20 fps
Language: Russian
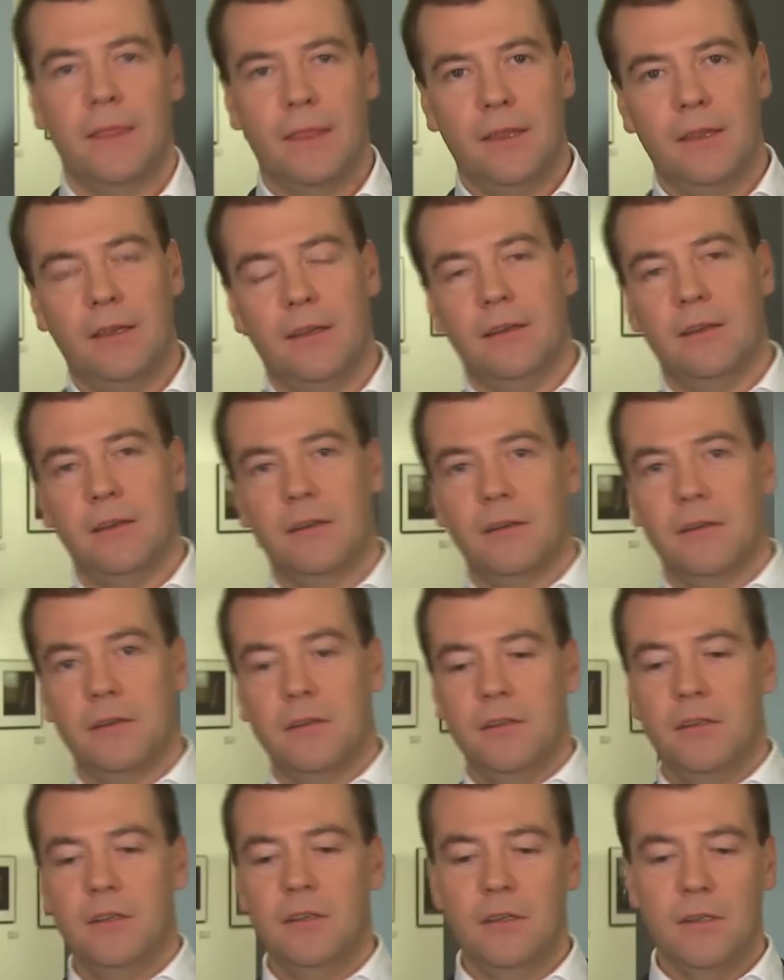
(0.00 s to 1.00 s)
а,
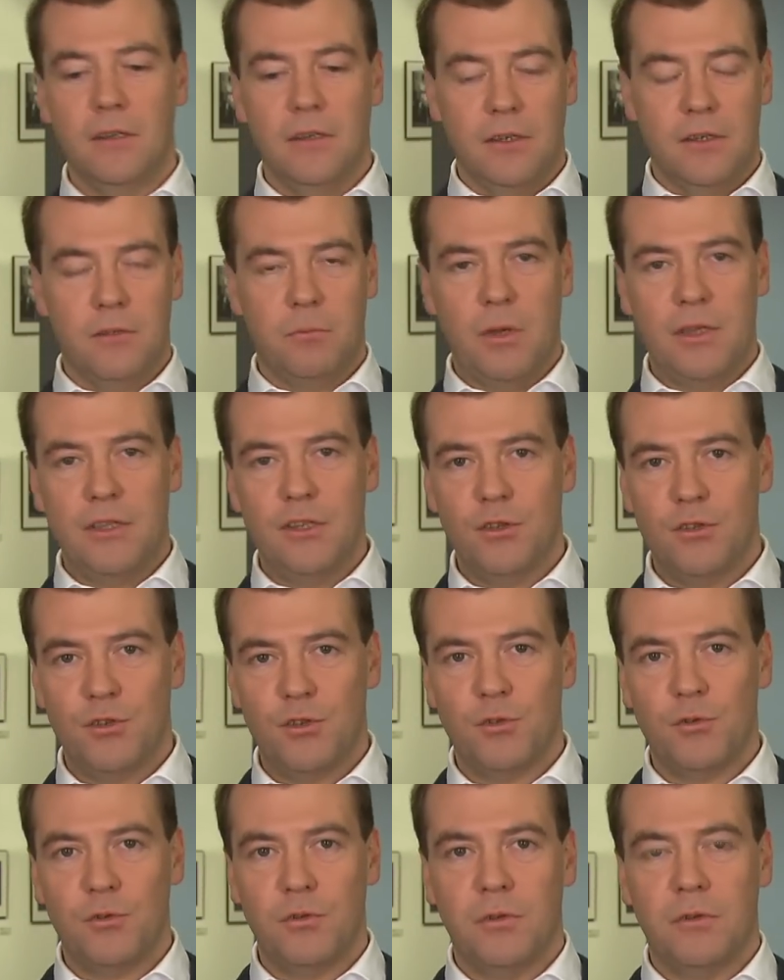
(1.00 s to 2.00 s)
и
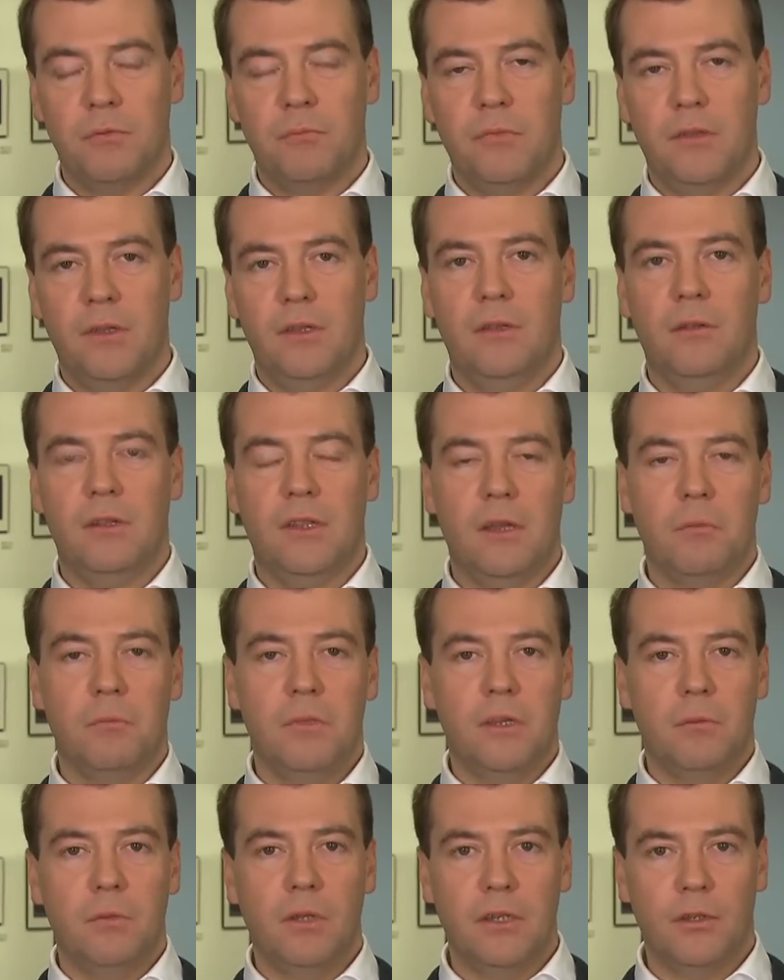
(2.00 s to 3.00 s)
экспозицию, там
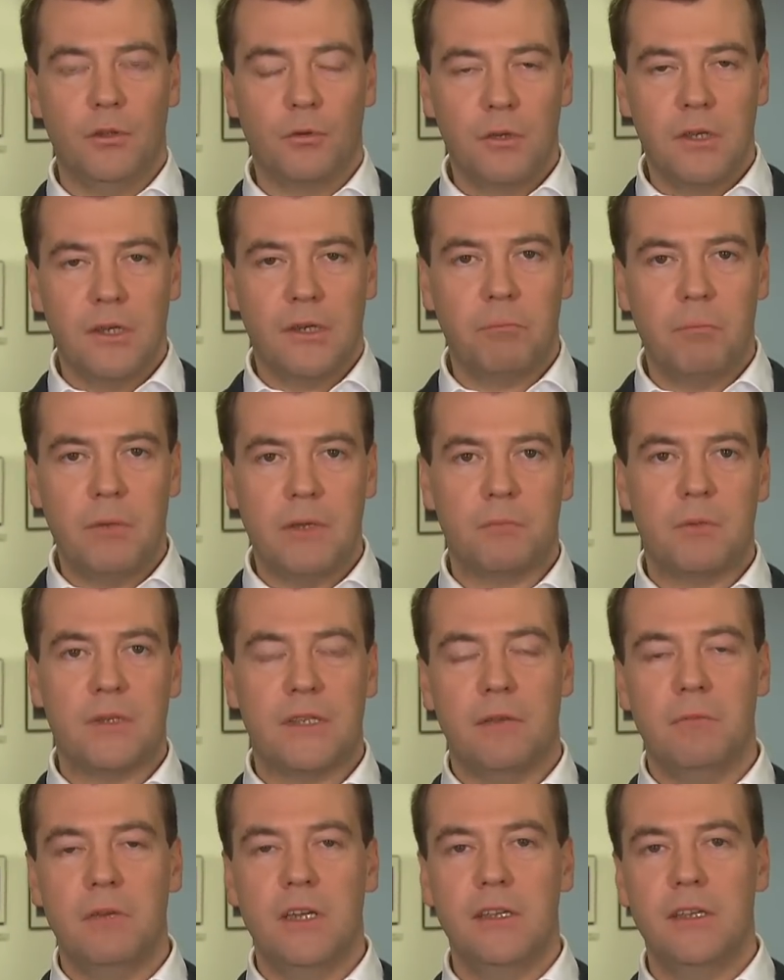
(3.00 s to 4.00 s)
не было других
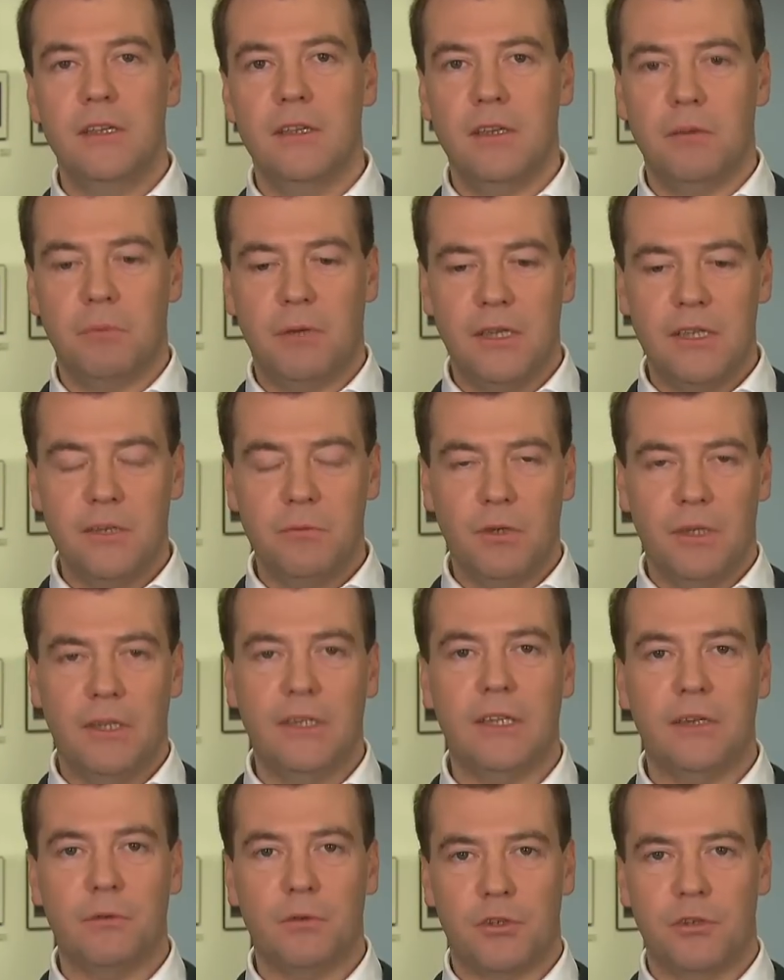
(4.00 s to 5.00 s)
приспособлений, необходимых
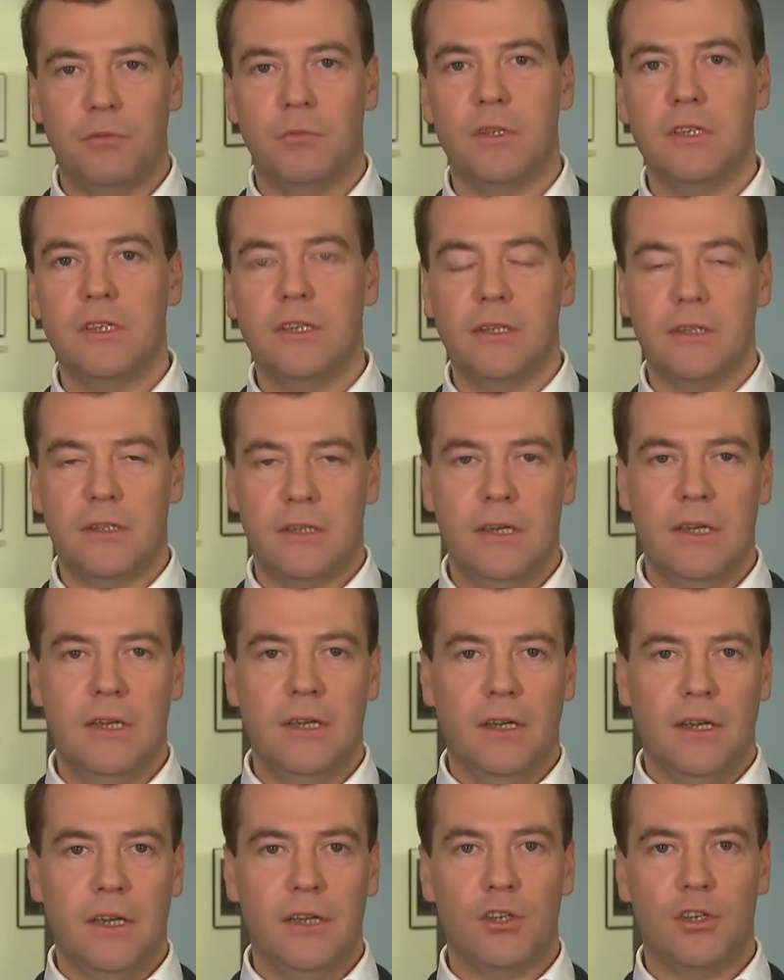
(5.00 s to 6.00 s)
для того, чтобы делать
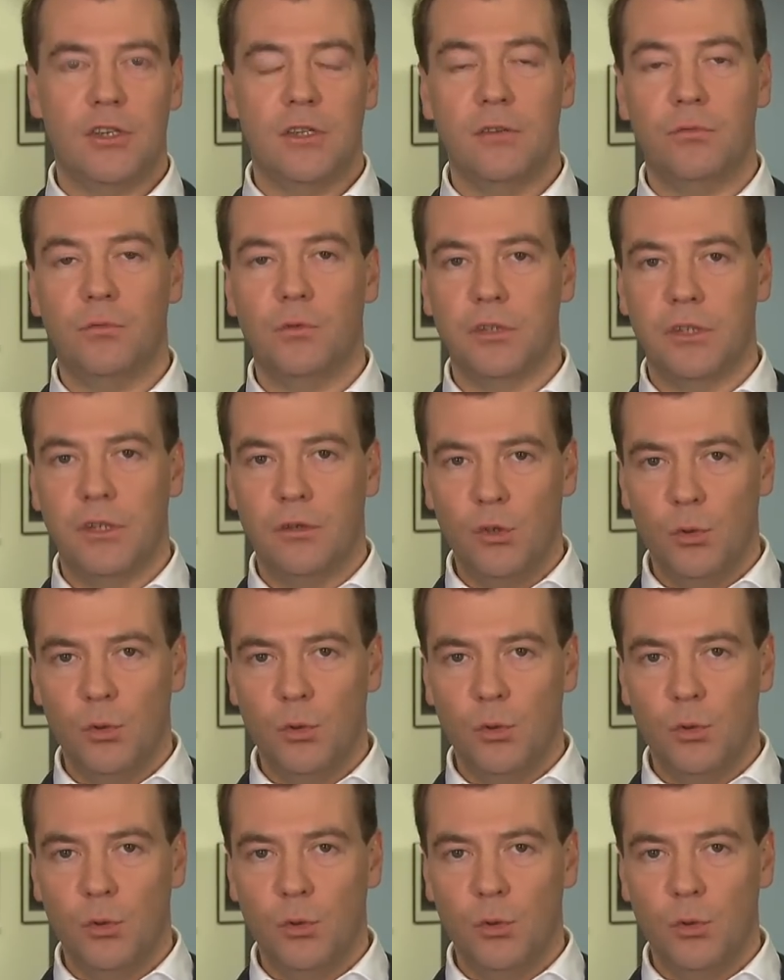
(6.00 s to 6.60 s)
качественное фото.